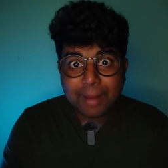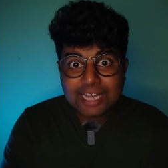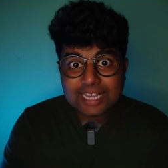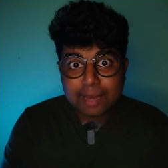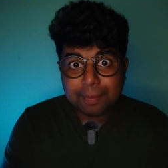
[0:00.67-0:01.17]

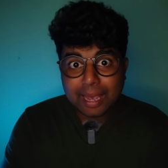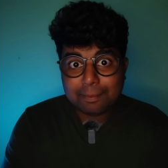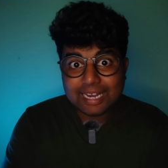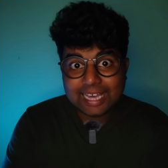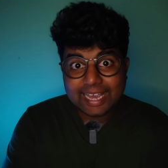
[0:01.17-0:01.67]
பாண்டா
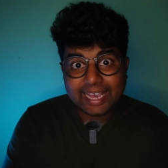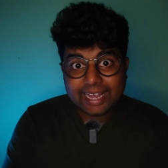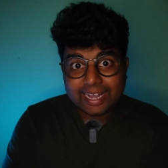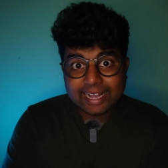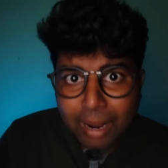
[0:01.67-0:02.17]
ஃபேமிலி
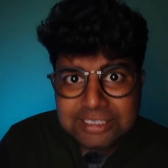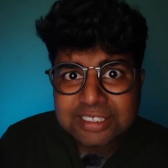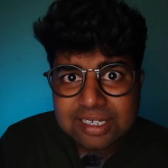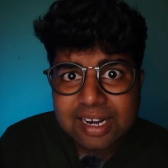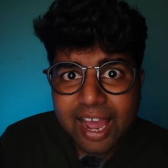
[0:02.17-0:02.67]

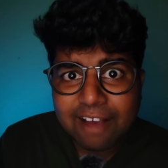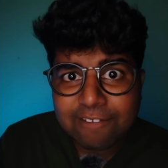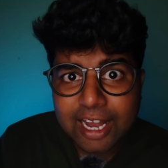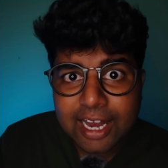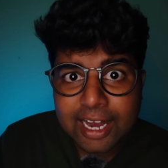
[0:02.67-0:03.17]
பஸ்
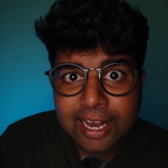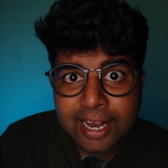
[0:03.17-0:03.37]
டிராவல்